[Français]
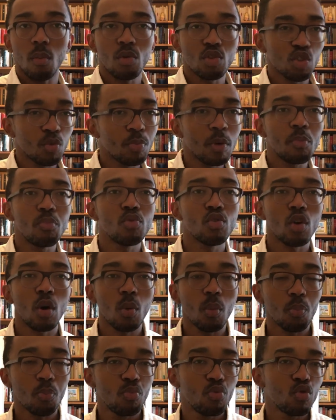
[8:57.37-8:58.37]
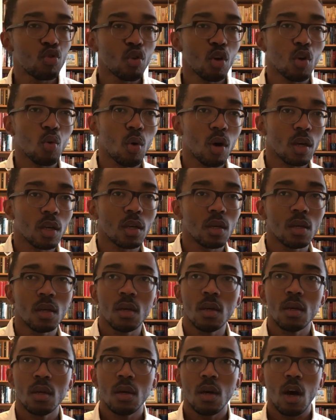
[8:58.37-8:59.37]
Bon, je paie plusieurs, plusieurs loyers
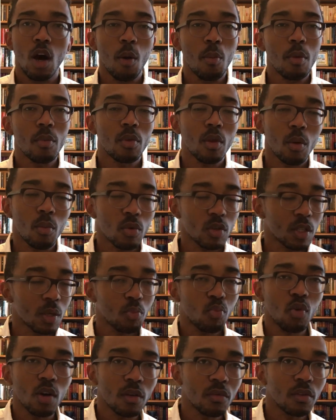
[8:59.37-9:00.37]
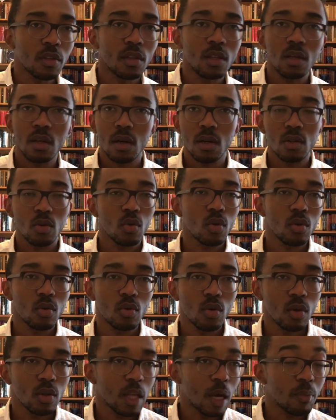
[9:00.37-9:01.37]
en même temps. Bon, c'est pour éviter euh, d'amener
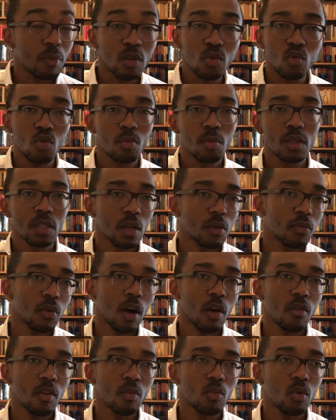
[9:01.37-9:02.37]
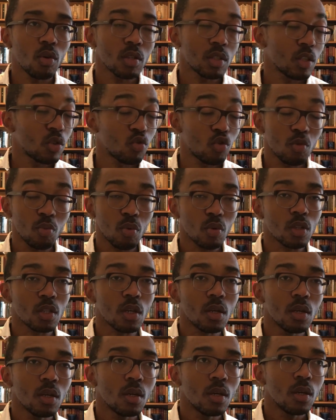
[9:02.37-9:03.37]
de, d'amener toutes mes affaires avec moi, c'est juste pour
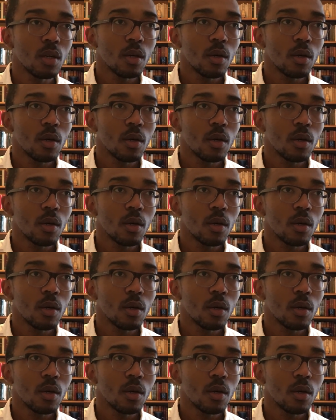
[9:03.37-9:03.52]
ça.